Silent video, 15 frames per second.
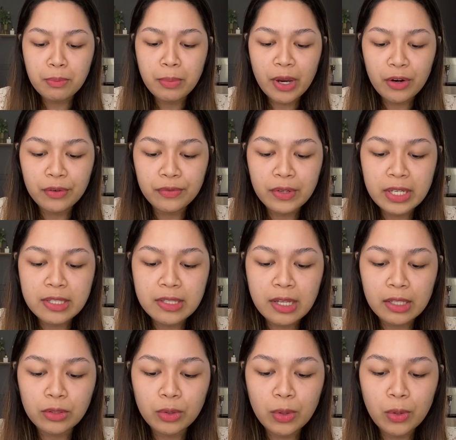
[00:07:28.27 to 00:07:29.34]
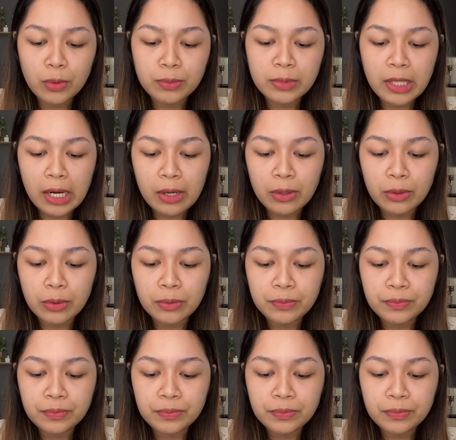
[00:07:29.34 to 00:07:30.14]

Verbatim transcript: Bare-faced at home daw.